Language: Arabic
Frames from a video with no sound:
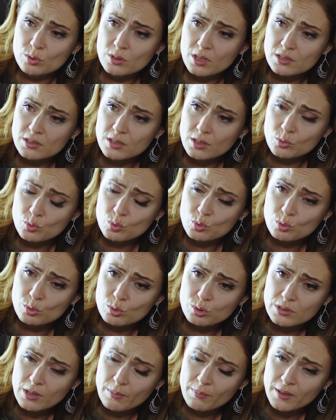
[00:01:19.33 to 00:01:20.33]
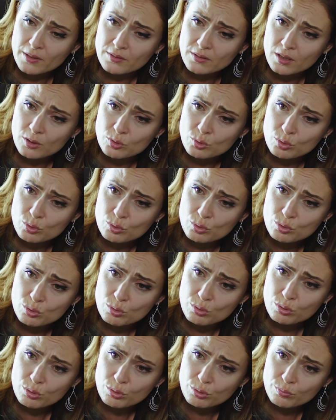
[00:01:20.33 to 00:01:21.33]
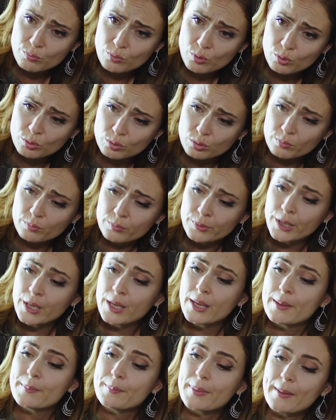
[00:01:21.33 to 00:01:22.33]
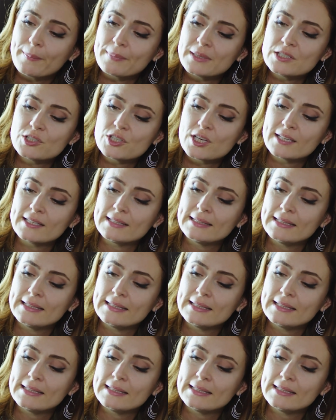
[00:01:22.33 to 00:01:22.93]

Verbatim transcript: إنه الماما لما توعدك بشي فورا بتعمله مو هيك بس لأرجع